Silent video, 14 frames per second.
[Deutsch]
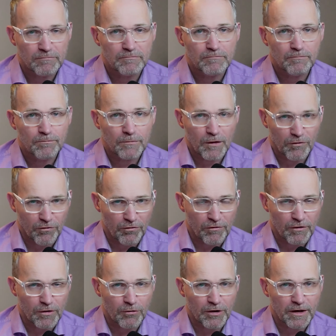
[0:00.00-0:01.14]
Dann sind Sie
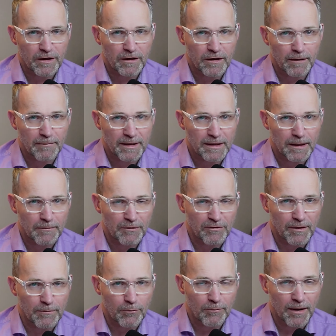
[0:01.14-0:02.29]
genau richtig hier. Mein Name ist Kai
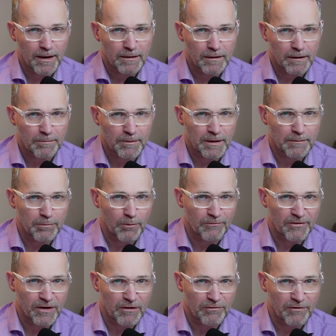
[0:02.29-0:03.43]
Boman, ich bin
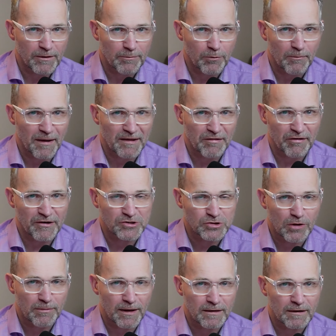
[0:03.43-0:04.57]
Diplom-Finanzwirt, diplom der
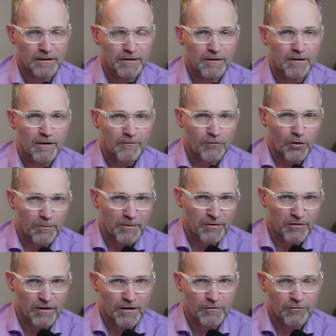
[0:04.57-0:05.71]
Steuerberater. Freue mich, Sie
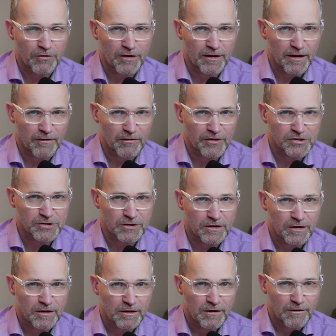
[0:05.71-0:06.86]
hier durch die Textteacher,
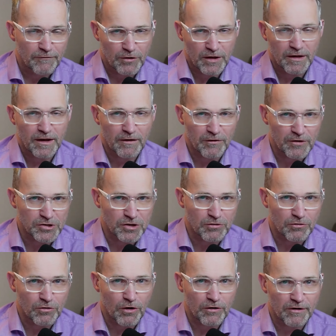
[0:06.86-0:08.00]
für die Textteacher
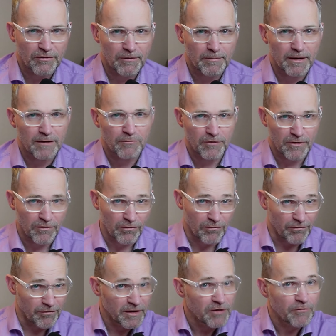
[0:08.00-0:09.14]
Tutorials gewährt, durch dieses
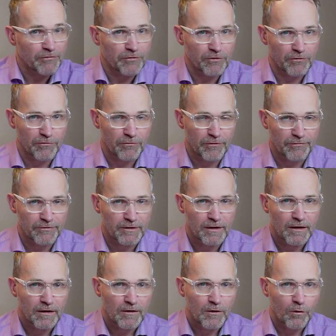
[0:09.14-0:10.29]
Video führen zu dürfen.
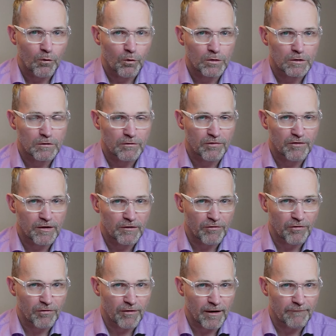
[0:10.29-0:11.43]
Und Ziel ist es
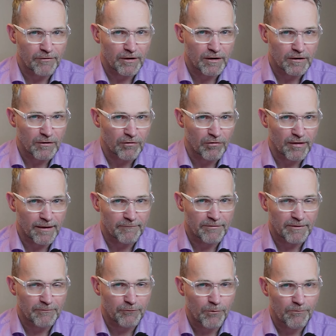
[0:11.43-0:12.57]
einfach, dieses Lernfeld
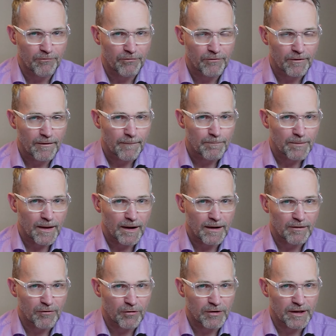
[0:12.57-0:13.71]
5 als
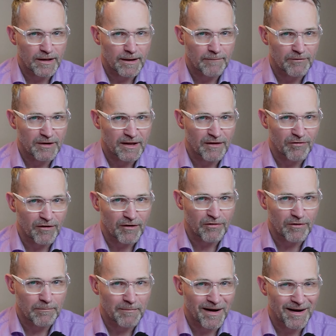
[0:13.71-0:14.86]
auch die Lernfelder 6,
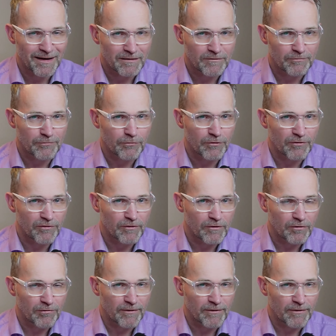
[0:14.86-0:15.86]
7, 8 fürs zweite